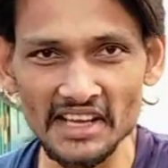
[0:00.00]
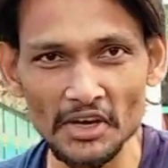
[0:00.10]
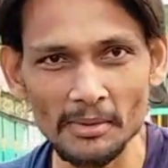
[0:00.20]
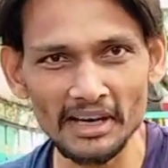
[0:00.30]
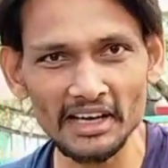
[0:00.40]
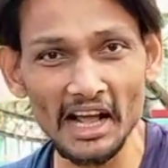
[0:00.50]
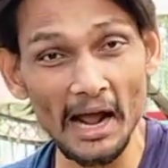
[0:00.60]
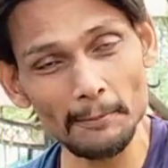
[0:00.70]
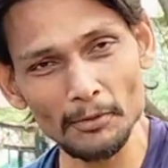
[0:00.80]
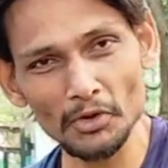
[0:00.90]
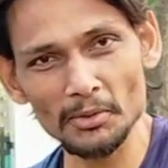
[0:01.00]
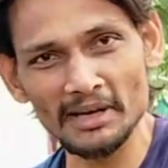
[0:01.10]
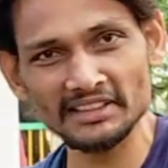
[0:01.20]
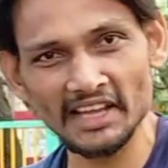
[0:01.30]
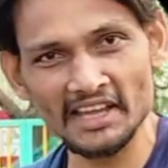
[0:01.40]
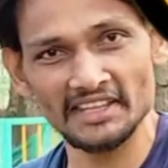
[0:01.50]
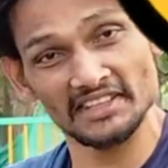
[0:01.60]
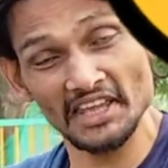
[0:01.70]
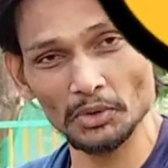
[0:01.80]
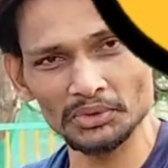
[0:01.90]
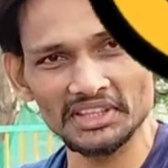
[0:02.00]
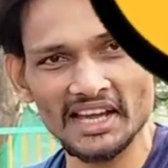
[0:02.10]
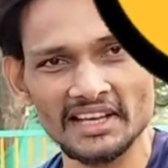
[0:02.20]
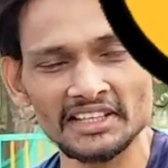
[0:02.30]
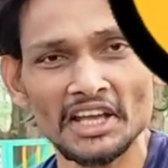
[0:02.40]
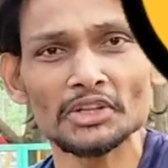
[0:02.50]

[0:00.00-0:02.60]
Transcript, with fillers: स्काई घुमक्कड़ आपको घुमाता है ये उद्यान